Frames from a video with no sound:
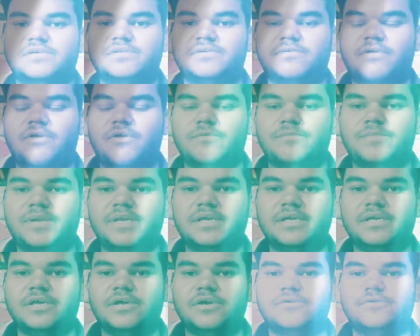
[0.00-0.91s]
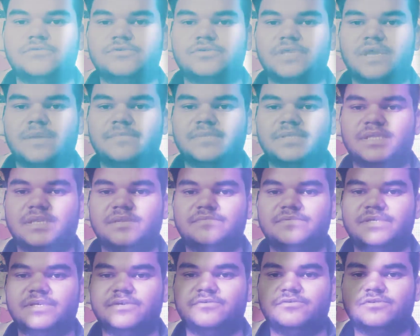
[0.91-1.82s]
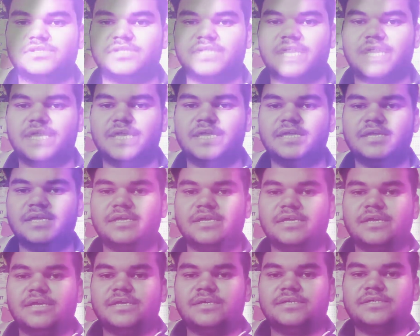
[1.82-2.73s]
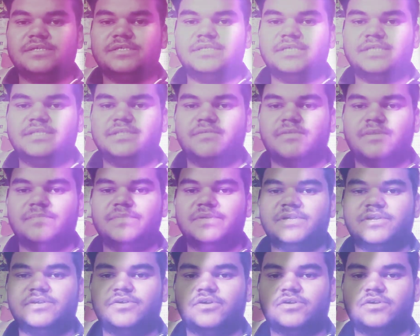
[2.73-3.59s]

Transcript: है दवाओं पे उसका मतलब ये होता है कि ये दवा बिना